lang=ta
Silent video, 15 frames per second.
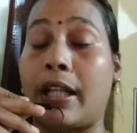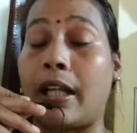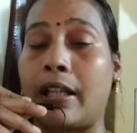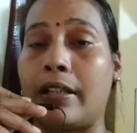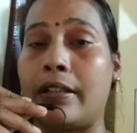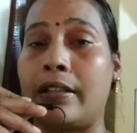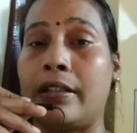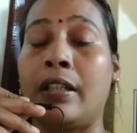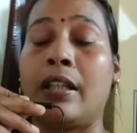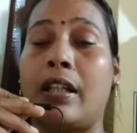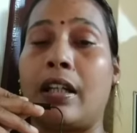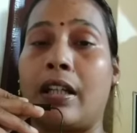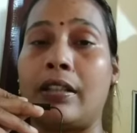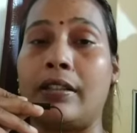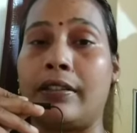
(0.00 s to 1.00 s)
அதாவது
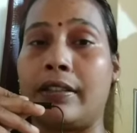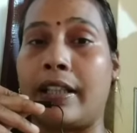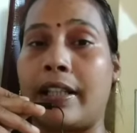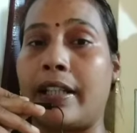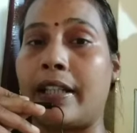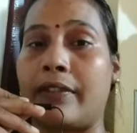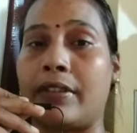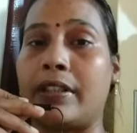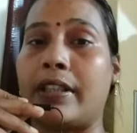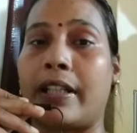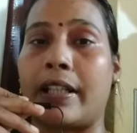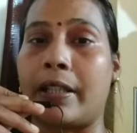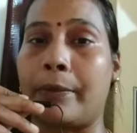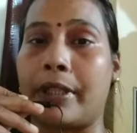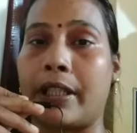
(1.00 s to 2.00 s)
ஆள் நிறைய வந்து
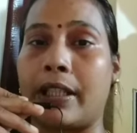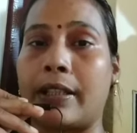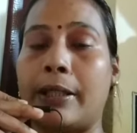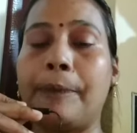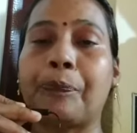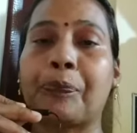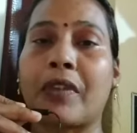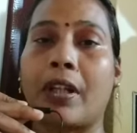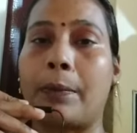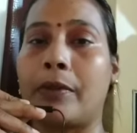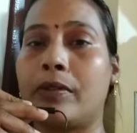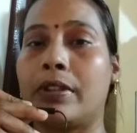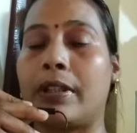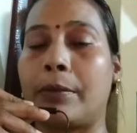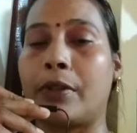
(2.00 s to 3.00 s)
கிடைக்க மாட்டாங்க அப்போ
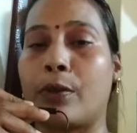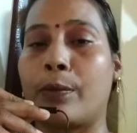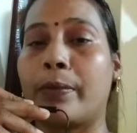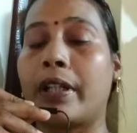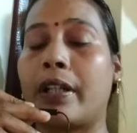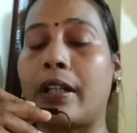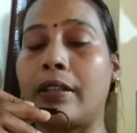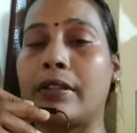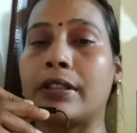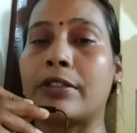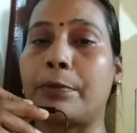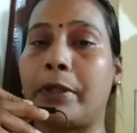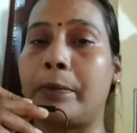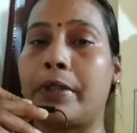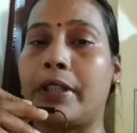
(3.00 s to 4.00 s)
வந்து நம்ம ரொம்ப நாள்
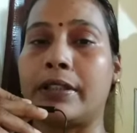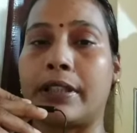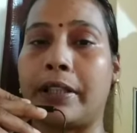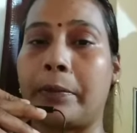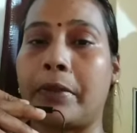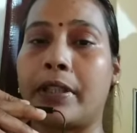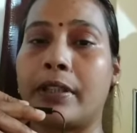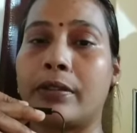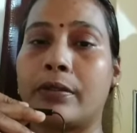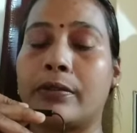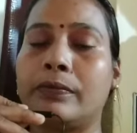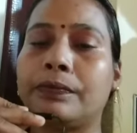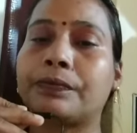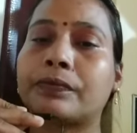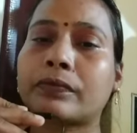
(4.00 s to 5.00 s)
வந்து ஸ்பெண்ட் பண்ணி செய்யற மாதிரி
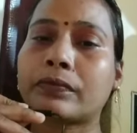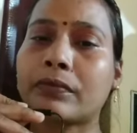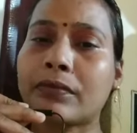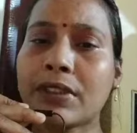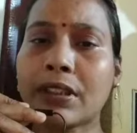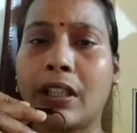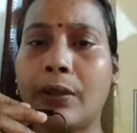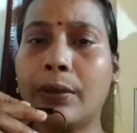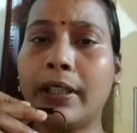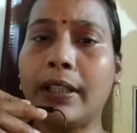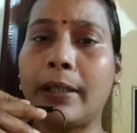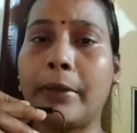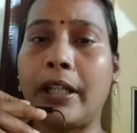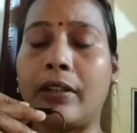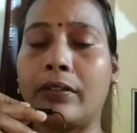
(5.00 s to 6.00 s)
இருக்கும் அதோடு
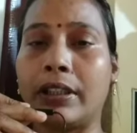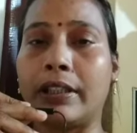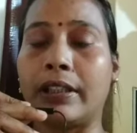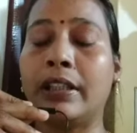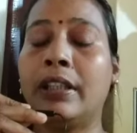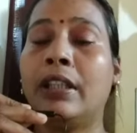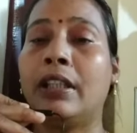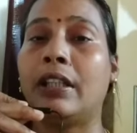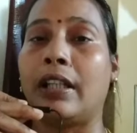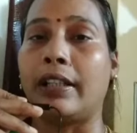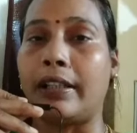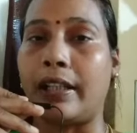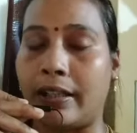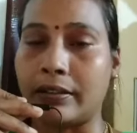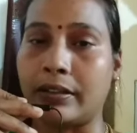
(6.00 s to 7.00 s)
இல்லாமல் அவங்களுக்கு
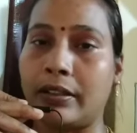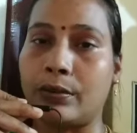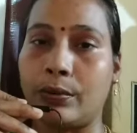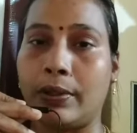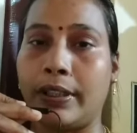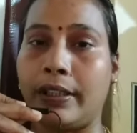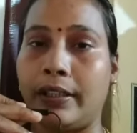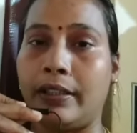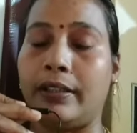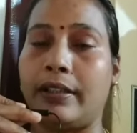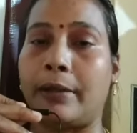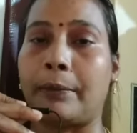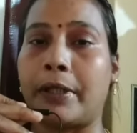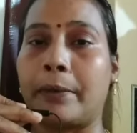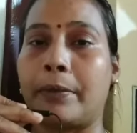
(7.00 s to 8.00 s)
அந்த ஆட்கள் கூலி
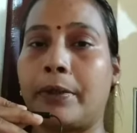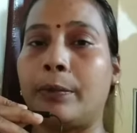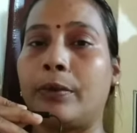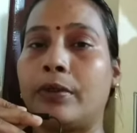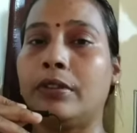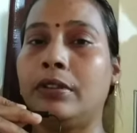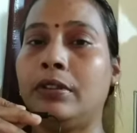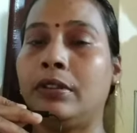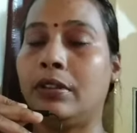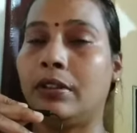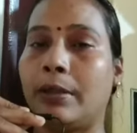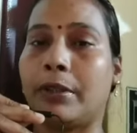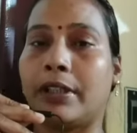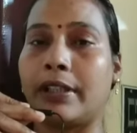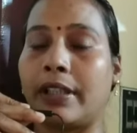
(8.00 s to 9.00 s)
இதை கம்பேர் பண்ணும்போது
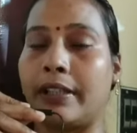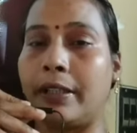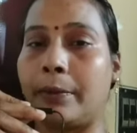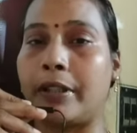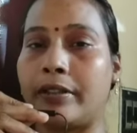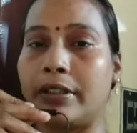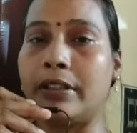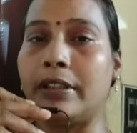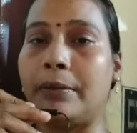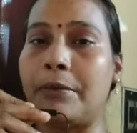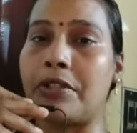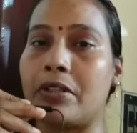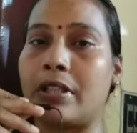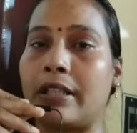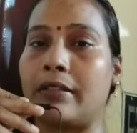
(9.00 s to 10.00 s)
நமக்கு கண்டிப்பாக வந்து இந்த
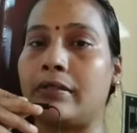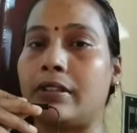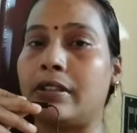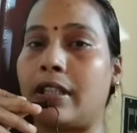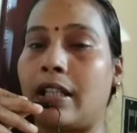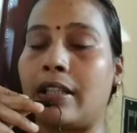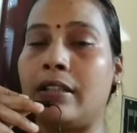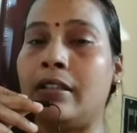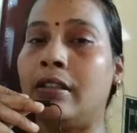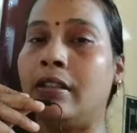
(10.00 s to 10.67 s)
மிஷின் நடவு வந்து நல்லா